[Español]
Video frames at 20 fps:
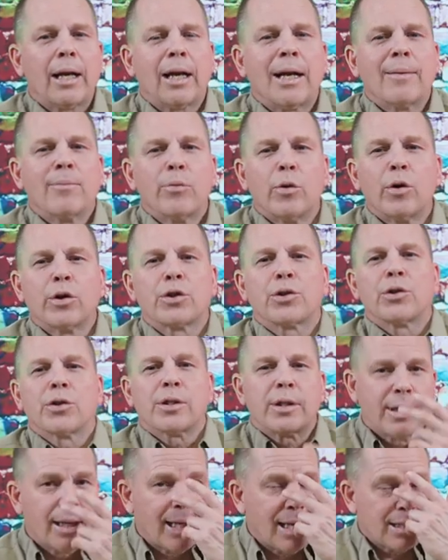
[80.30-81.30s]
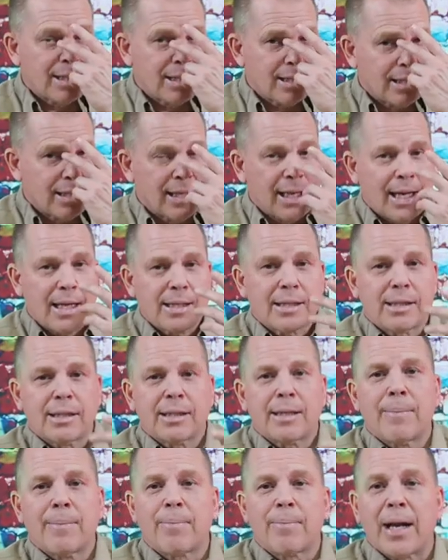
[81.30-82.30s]
y muchas de esas, de esas
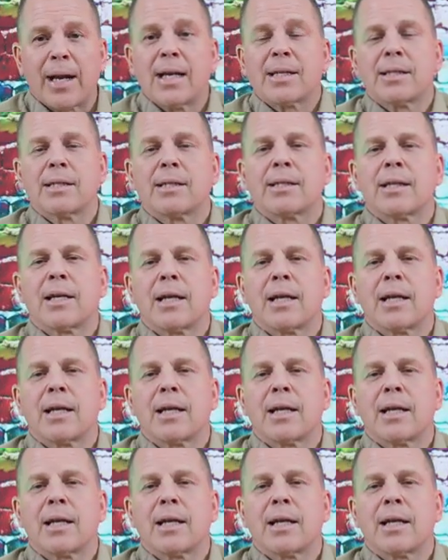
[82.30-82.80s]
empresas